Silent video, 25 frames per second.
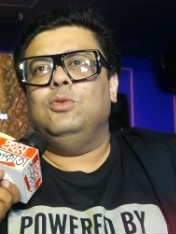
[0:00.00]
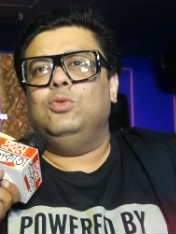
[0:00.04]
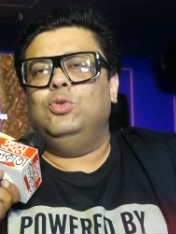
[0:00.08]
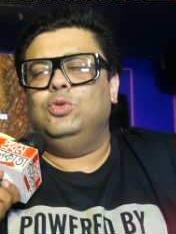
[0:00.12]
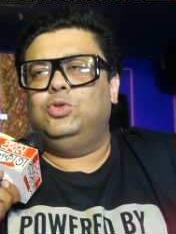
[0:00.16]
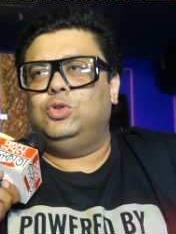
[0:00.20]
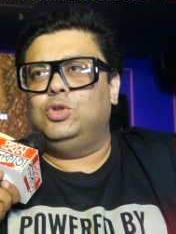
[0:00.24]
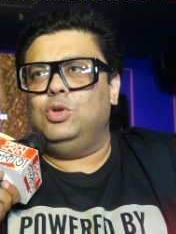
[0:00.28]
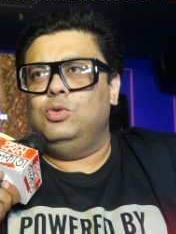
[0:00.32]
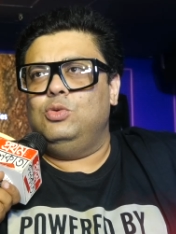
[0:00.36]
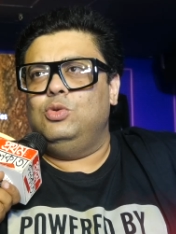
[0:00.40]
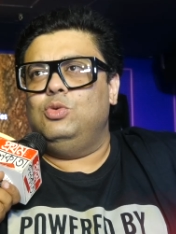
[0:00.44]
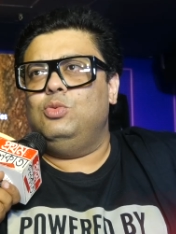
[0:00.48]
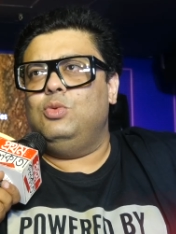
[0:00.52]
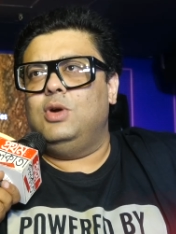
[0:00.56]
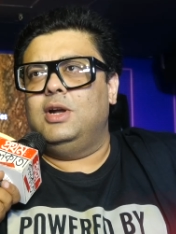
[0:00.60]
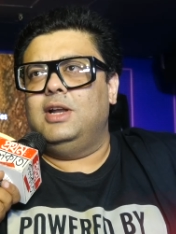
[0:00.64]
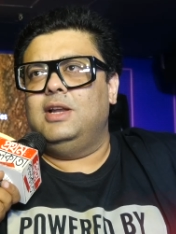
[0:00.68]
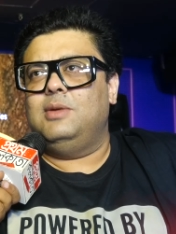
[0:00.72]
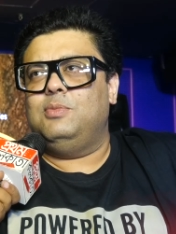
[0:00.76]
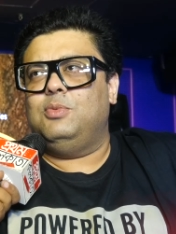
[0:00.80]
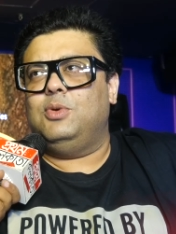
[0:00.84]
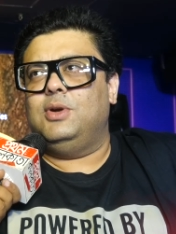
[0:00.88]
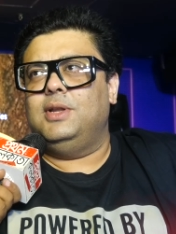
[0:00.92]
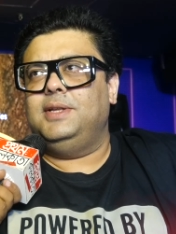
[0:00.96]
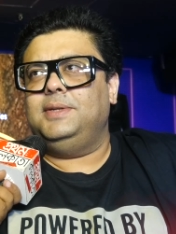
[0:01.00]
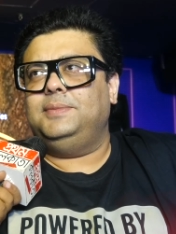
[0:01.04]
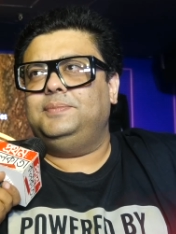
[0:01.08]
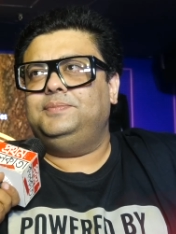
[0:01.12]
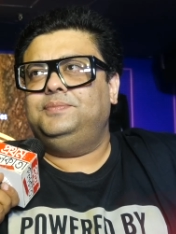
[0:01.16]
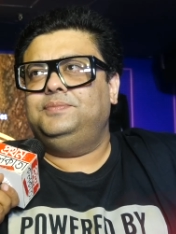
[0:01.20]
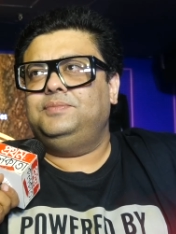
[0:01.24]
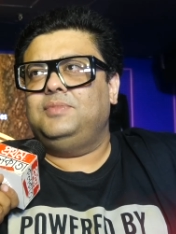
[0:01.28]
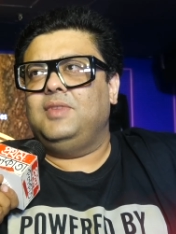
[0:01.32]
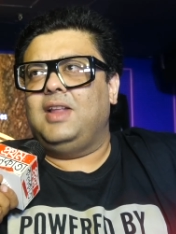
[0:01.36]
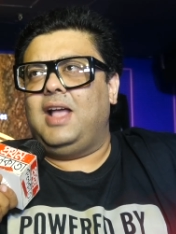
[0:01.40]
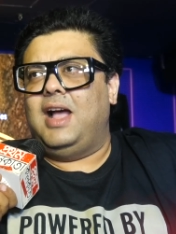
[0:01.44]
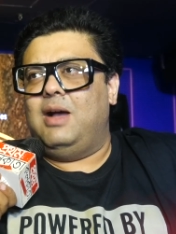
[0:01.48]
উত্তম কুমারের পরে
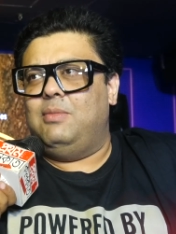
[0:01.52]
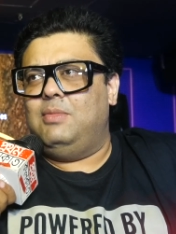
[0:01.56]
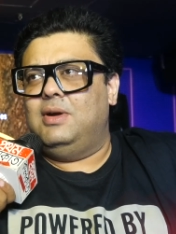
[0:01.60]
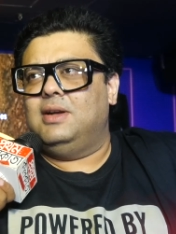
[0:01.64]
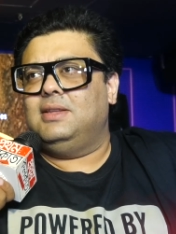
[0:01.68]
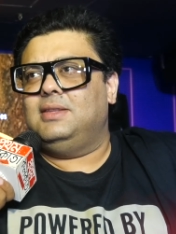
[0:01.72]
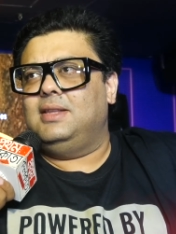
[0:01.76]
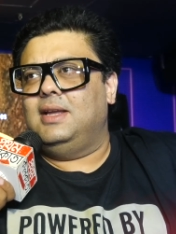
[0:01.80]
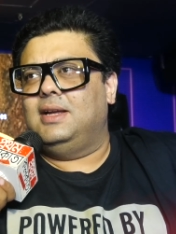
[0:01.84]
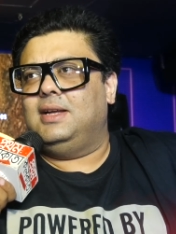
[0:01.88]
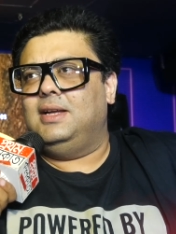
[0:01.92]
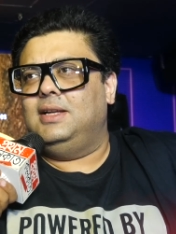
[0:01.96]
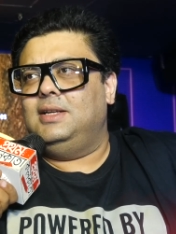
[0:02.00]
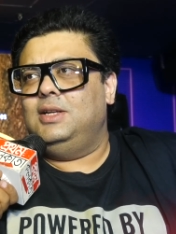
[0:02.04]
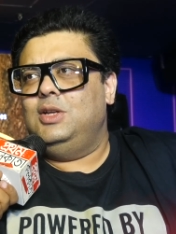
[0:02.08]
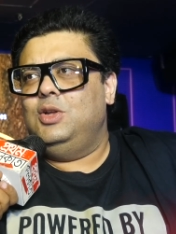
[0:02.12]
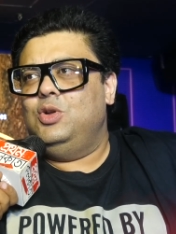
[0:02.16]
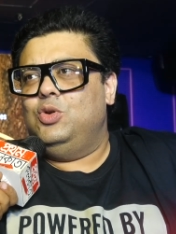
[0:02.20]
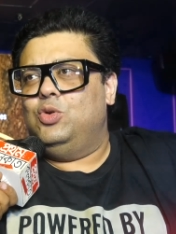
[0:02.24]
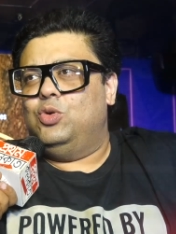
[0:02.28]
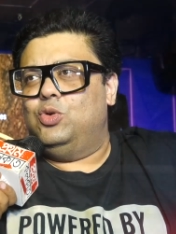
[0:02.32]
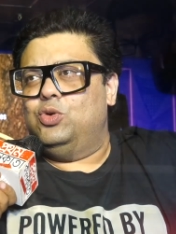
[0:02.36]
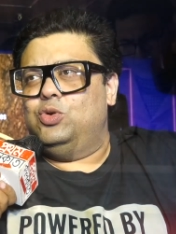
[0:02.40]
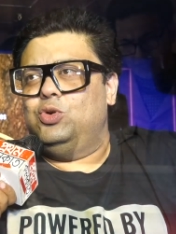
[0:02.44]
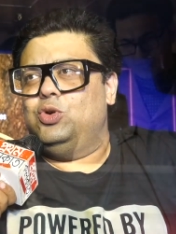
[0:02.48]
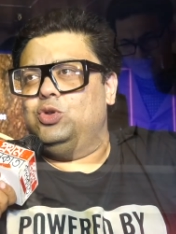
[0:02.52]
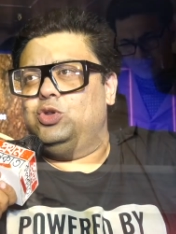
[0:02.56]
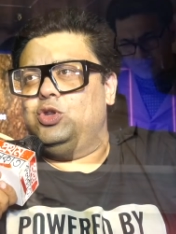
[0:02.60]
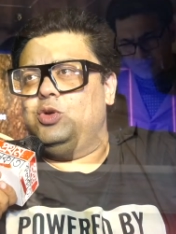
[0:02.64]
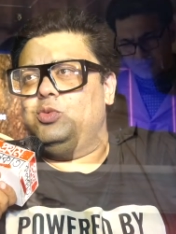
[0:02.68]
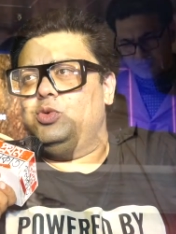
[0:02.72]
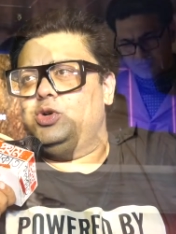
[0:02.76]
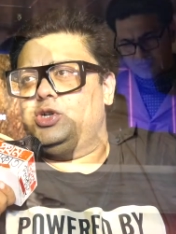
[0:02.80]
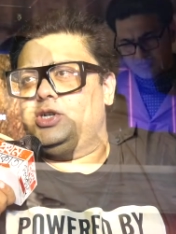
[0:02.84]
আমার দেখা অন্যতম